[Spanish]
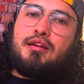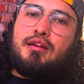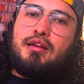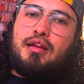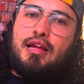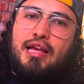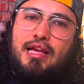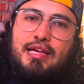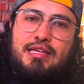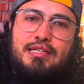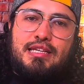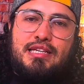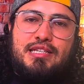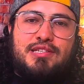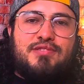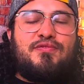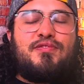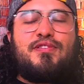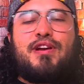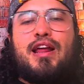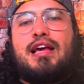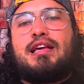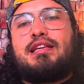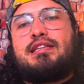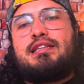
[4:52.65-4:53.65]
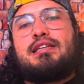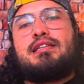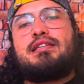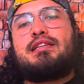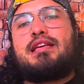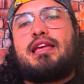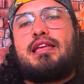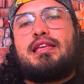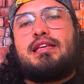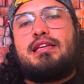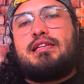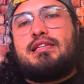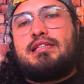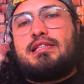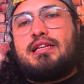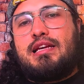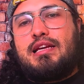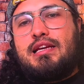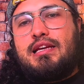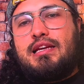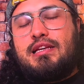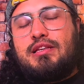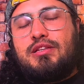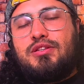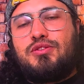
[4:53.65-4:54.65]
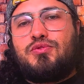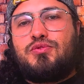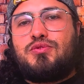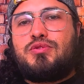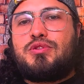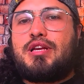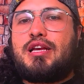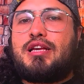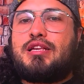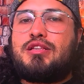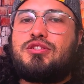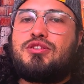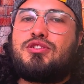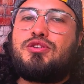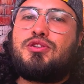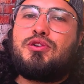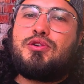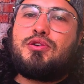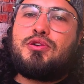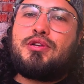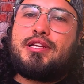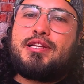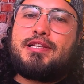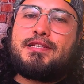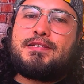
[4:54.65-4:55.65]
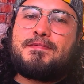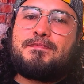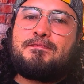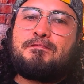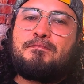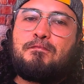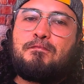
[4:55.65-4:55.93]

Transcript: esas frases que dice en sus canciones